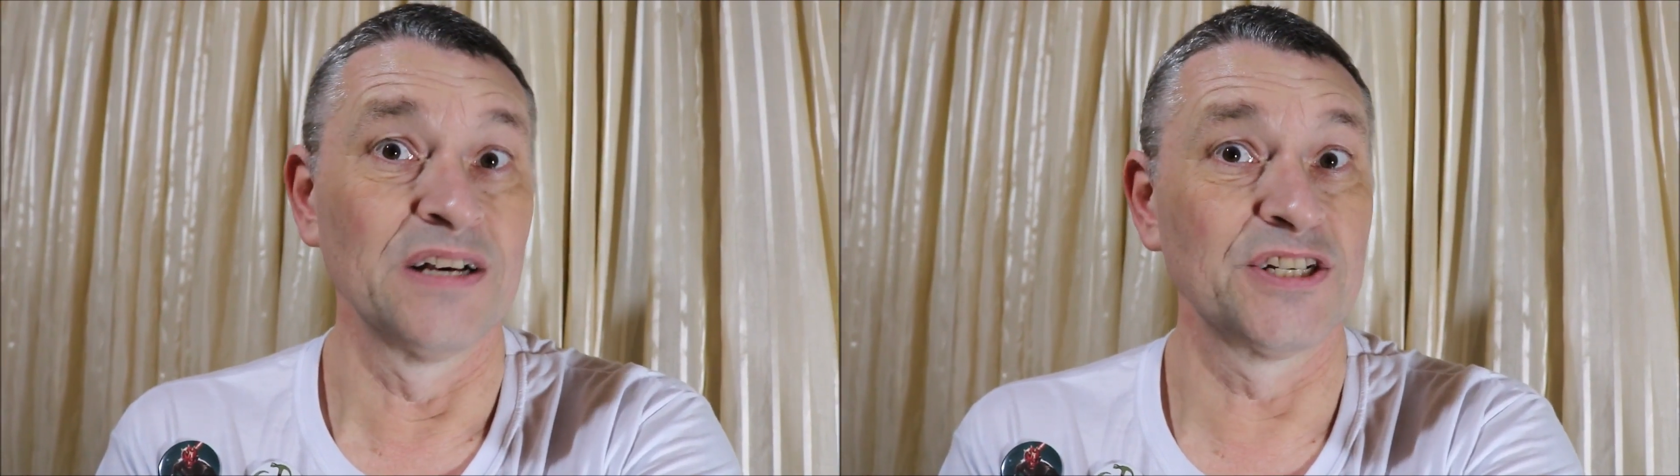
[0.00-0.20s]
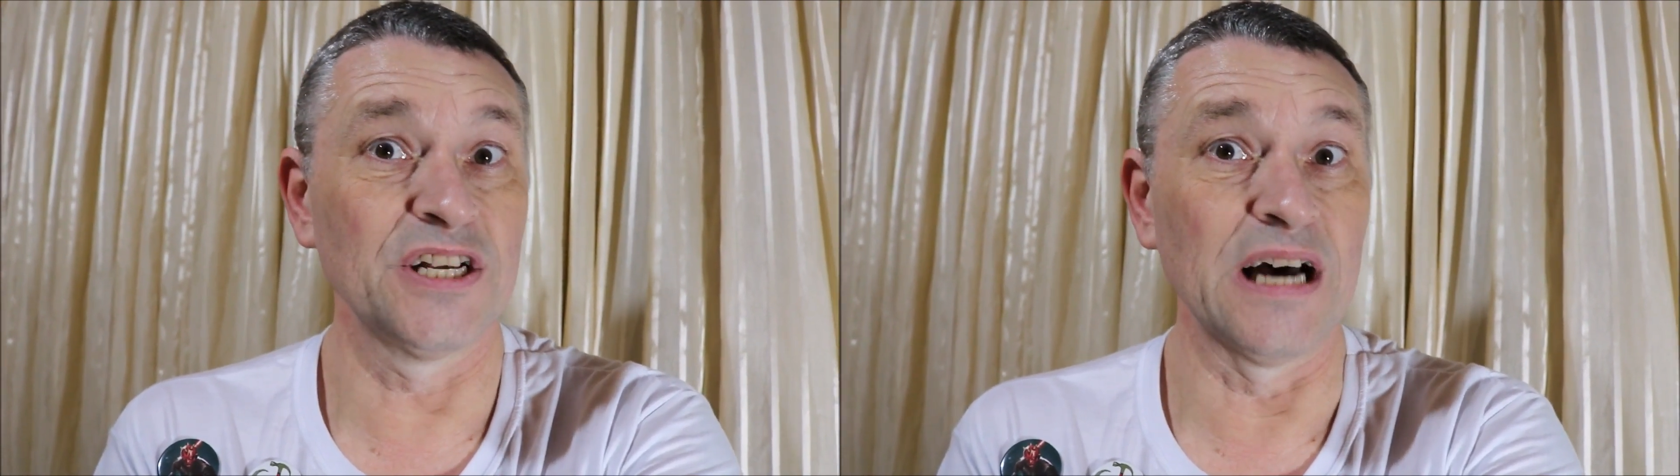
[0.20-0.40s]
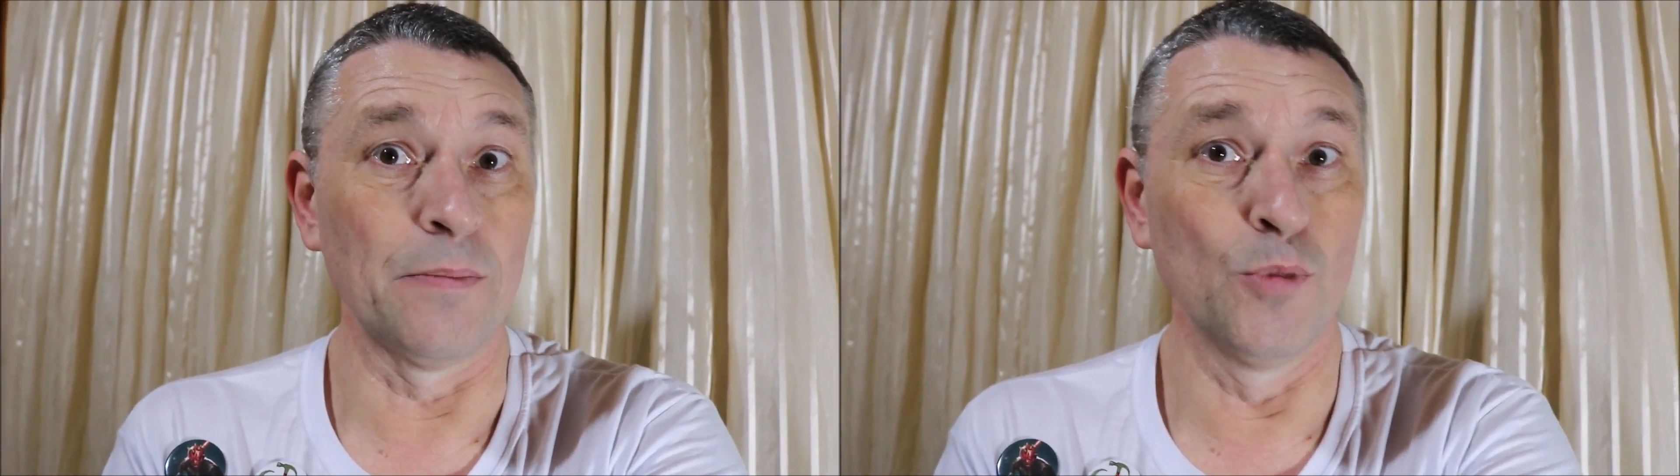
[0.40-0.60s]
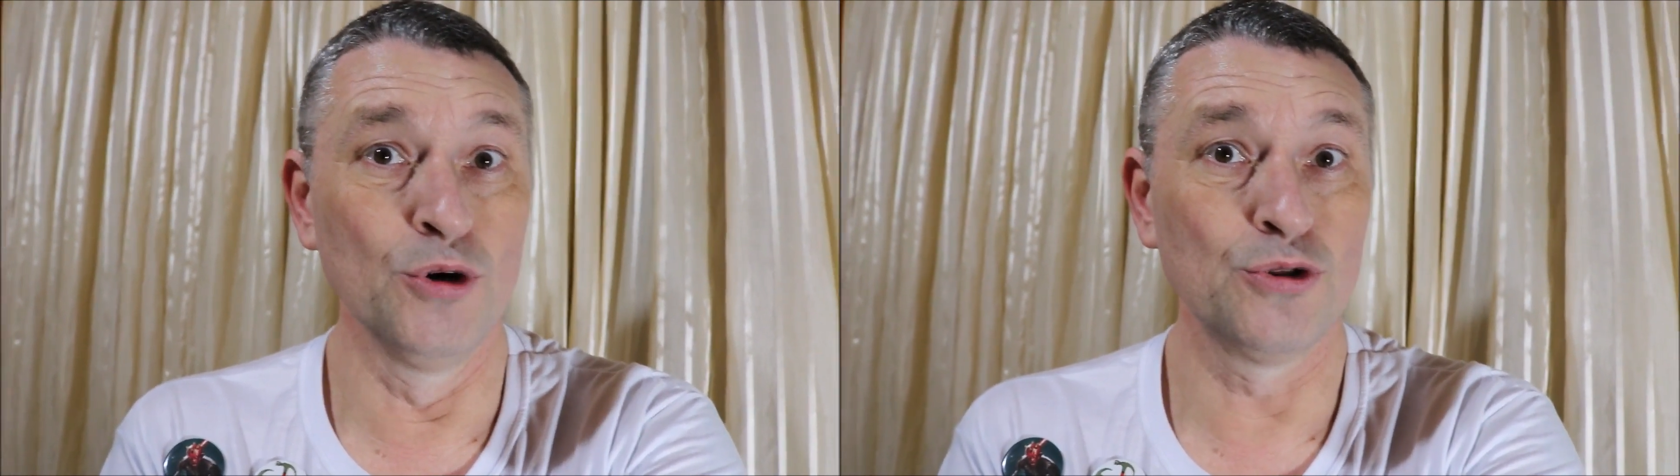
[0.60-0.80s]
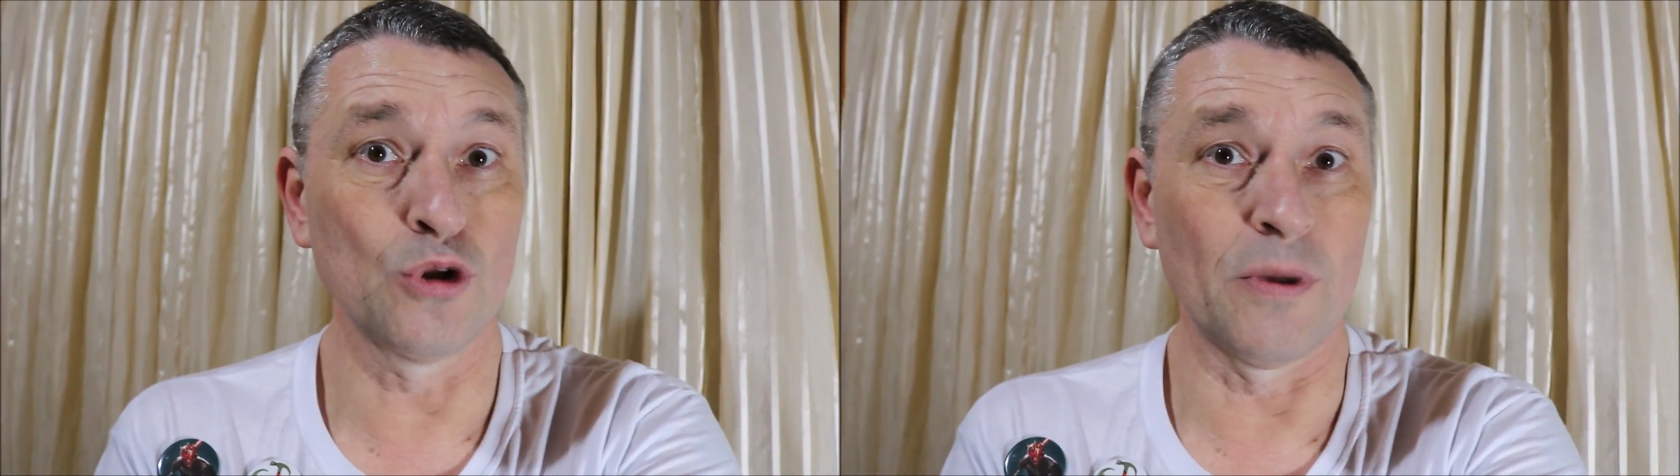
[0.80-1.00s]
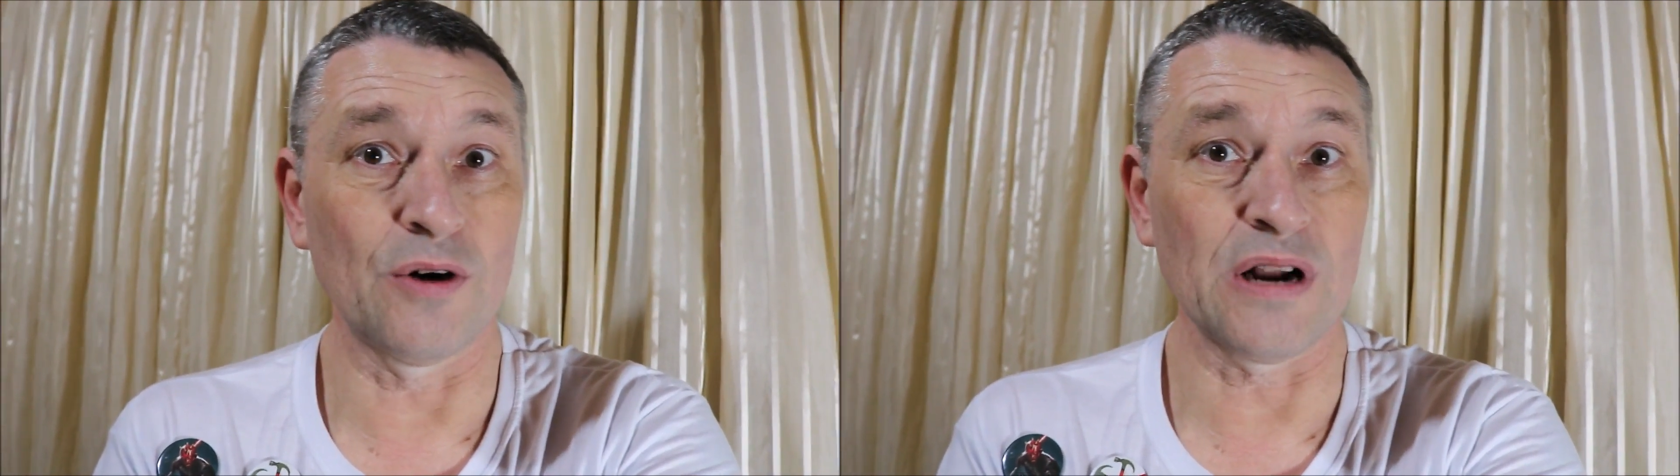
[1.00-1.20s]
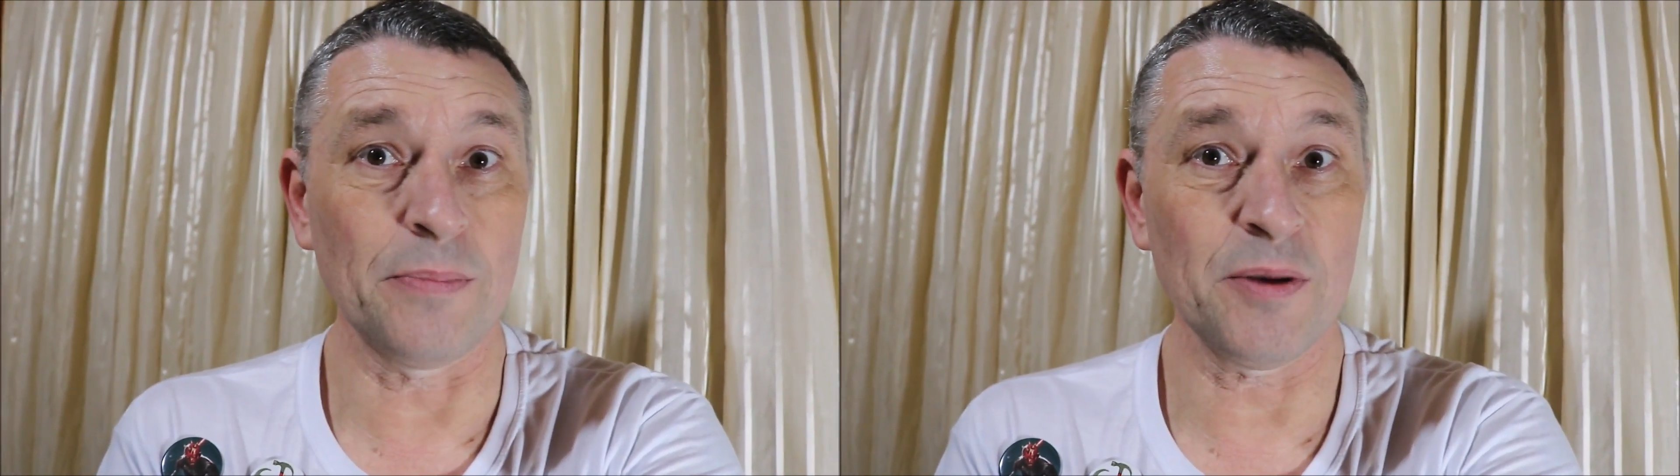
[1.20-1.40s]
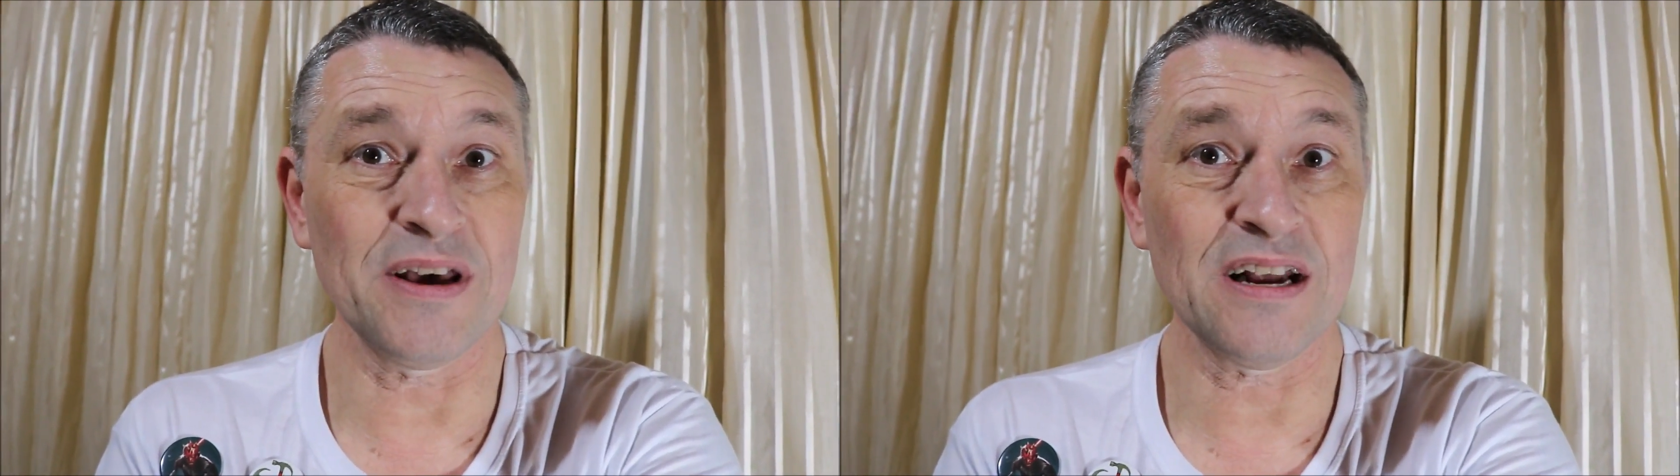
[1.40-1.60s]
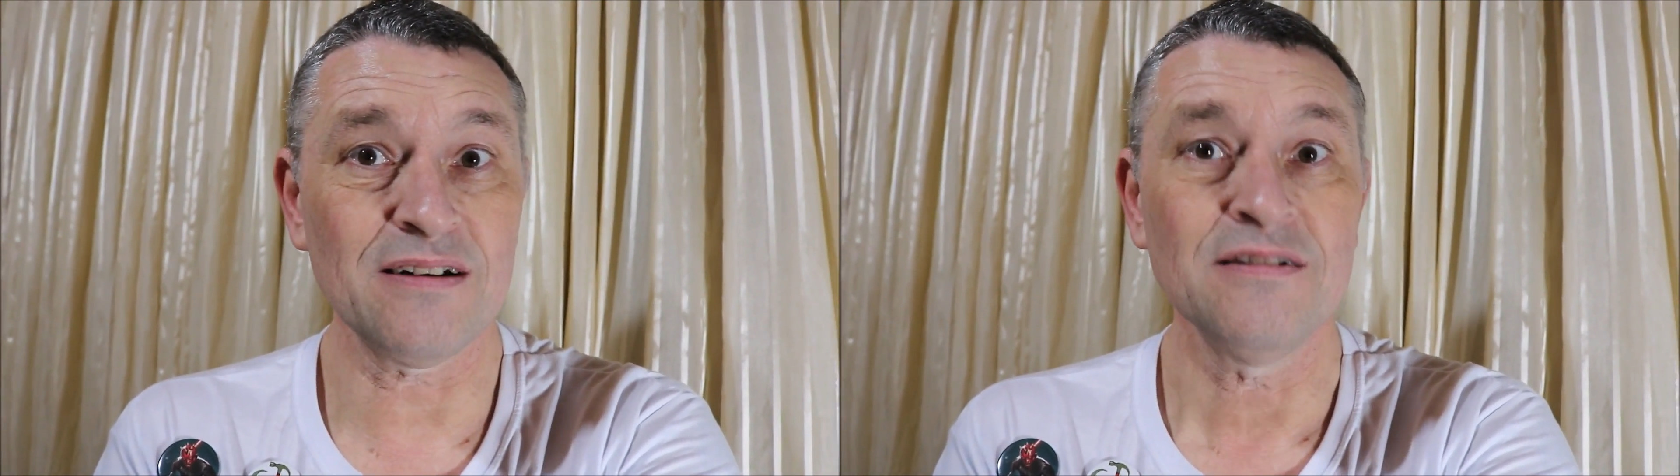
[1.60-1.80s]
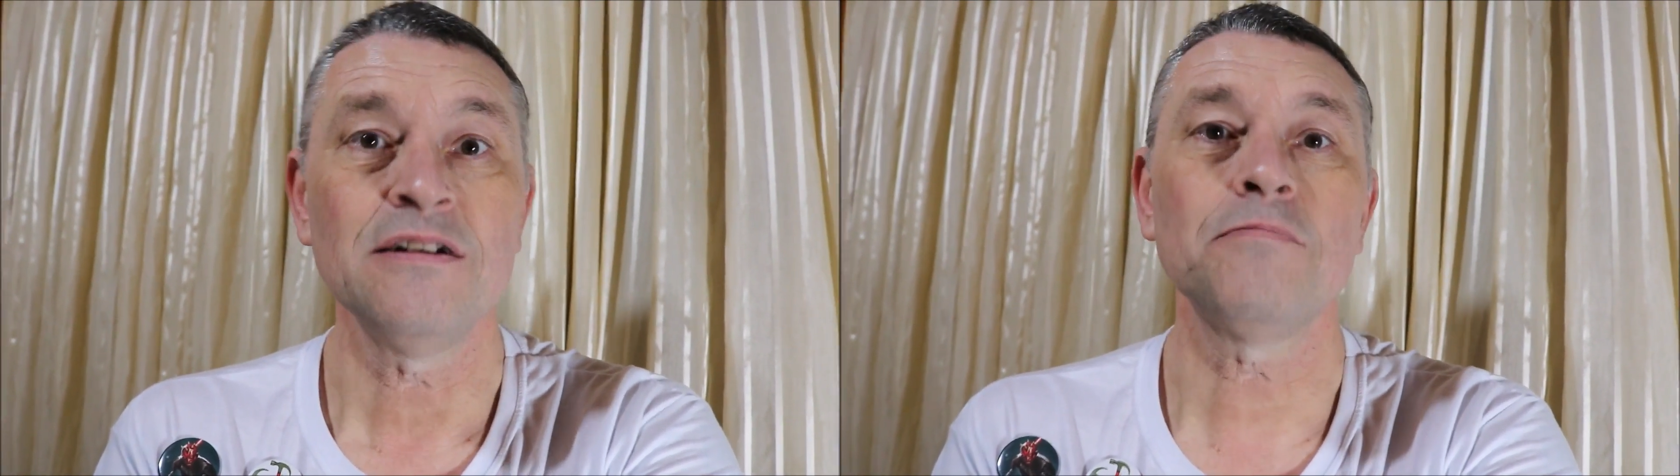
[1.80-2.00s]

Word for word: Se dá muito mal na primeira,